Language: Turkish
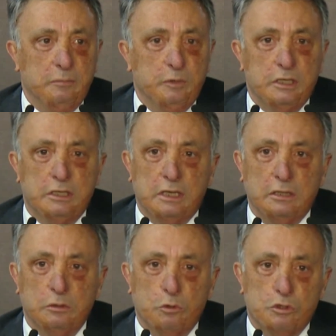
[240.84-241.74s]
Bir iki
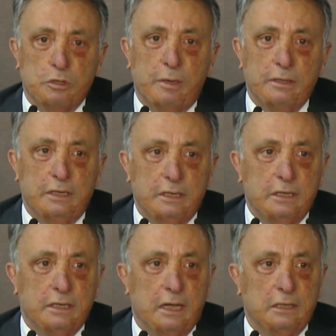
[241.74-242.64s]
tane de dosya benimle
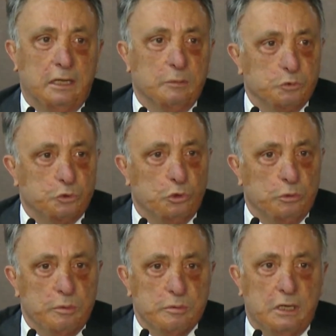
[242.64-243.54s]
ilgili geldi. Atmış
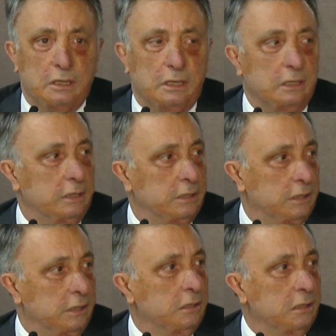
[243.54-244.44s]
olduğum imzalarla
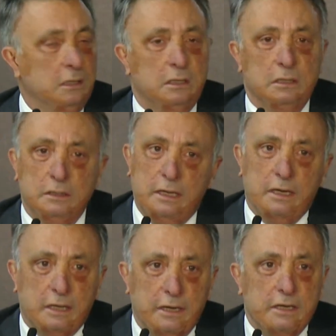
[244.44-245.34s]
ilgili.
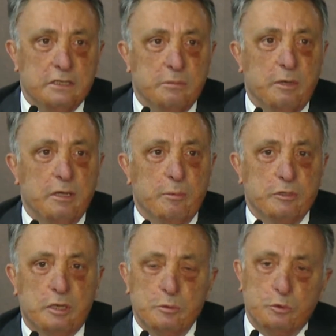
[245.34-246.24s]
Gereken neyse ben
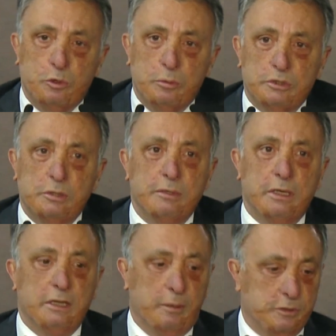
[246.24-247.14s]
yapacağımı söylemiştim.
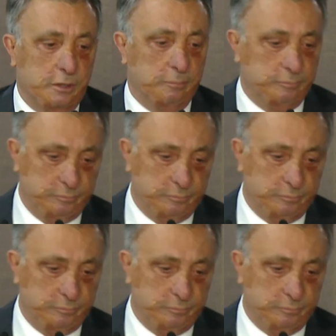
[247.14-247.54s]
Yine de yapacağım.